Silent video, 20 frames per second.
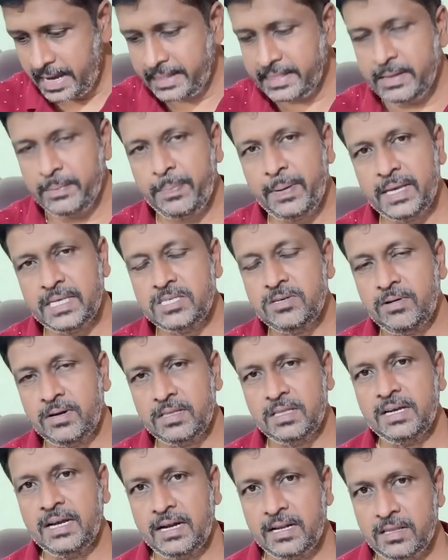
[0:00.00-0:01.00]
அந்த
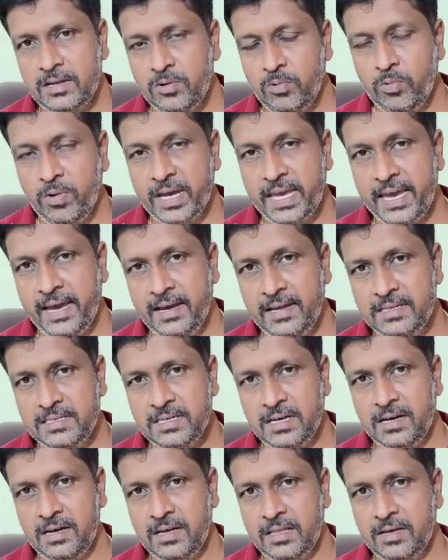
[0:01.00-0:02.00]
பேச்சுவார்த்தை கிட்டத்தட்ட ஓகே
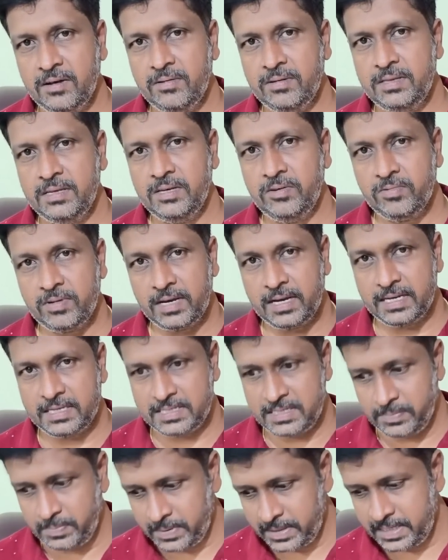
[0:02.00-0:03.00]
ஆயிடுச்சான் அதாவது இவங்க
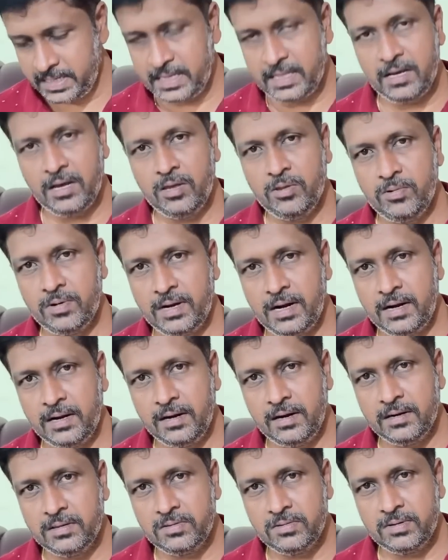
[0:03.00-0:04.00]
கஷ்டப்பட்டு ஏதாவது ஒன்று நாடு
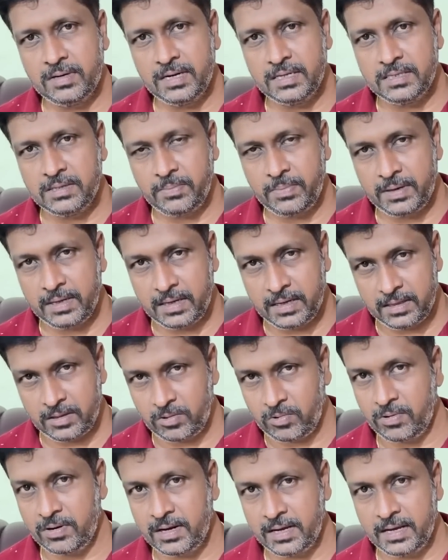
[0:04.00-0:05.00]
கடத்தணும்னு நினைச்சப்படுகிற
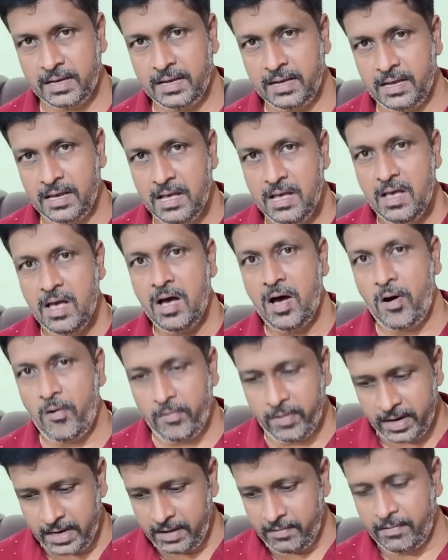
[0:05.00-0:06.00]
அந்த குரங்க
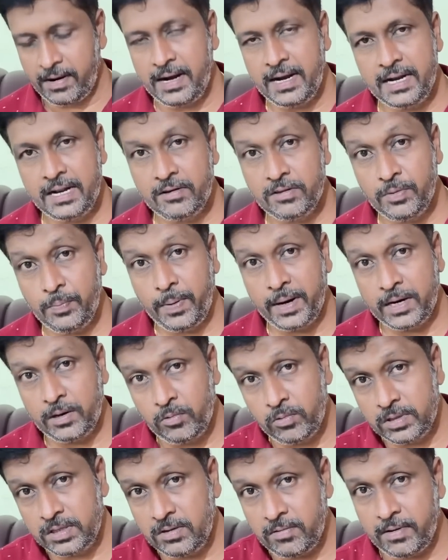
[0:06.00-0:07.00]
அவங்களே வாழ்ந்துட்டு பணம்
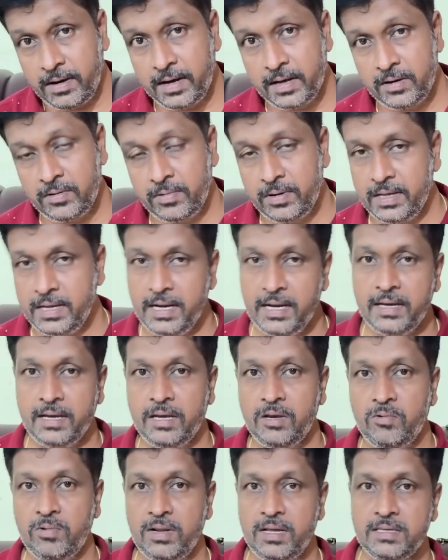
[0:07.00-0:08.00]
கொடுத்து வாங்கினோடனே
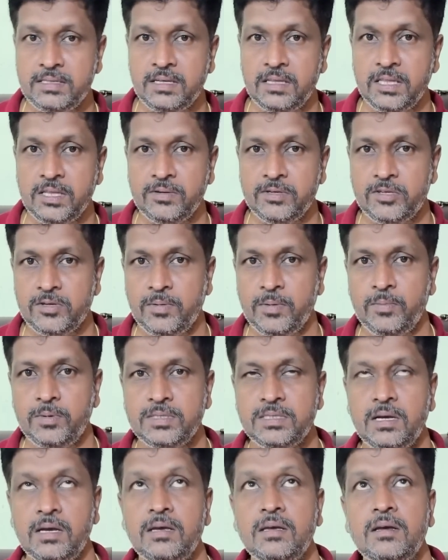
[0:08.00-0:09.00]
இலங்கைக்குள்ளேயே சந்தோஷமாக
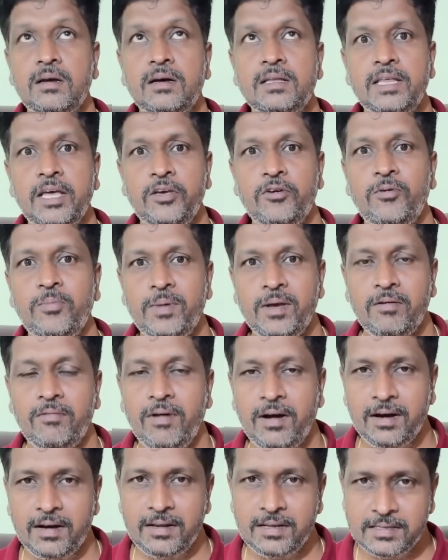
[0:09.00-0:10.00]
போச்சான் ஐயா தெய்வமே
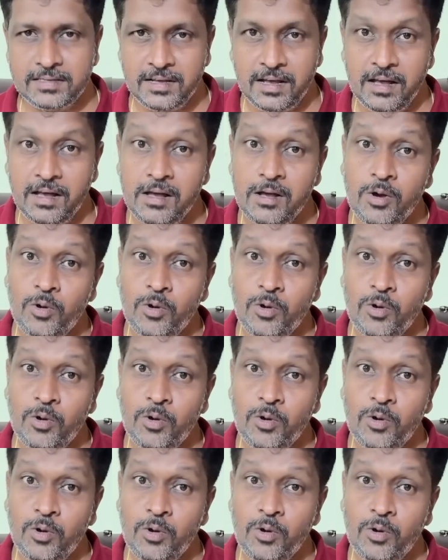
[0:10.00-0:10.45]
வாங்கராசா